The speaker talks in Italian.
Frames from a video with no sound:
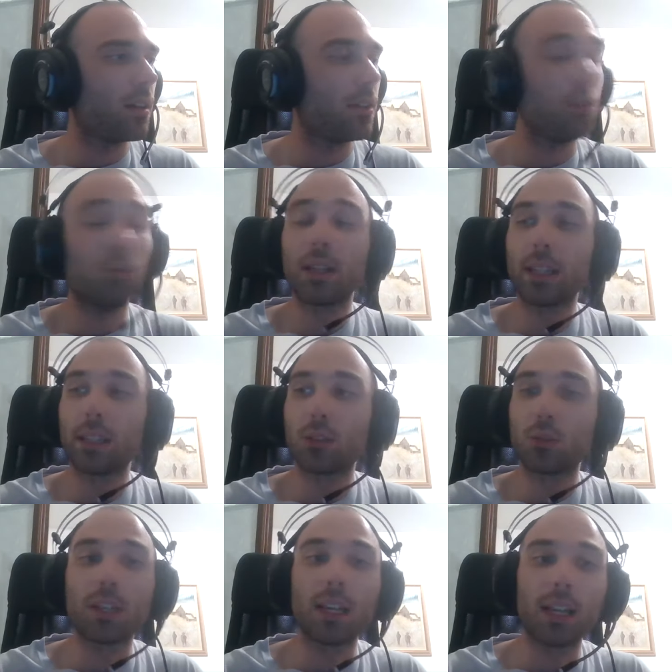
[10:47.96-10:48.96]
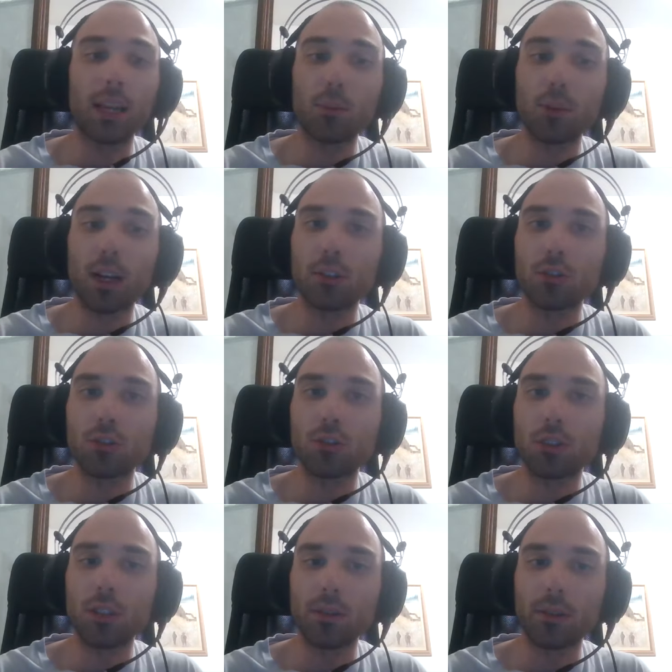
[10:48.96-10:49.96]
Hume ha detto che la morale è
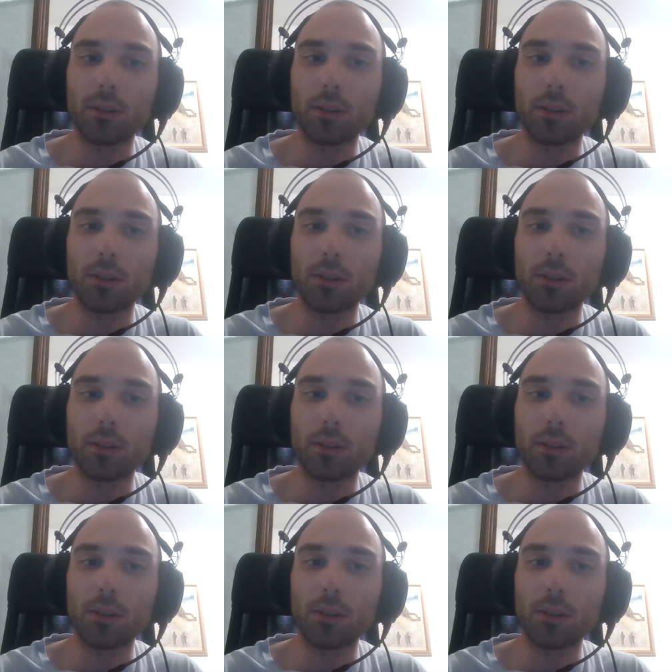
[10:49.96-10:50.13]
soggettiva,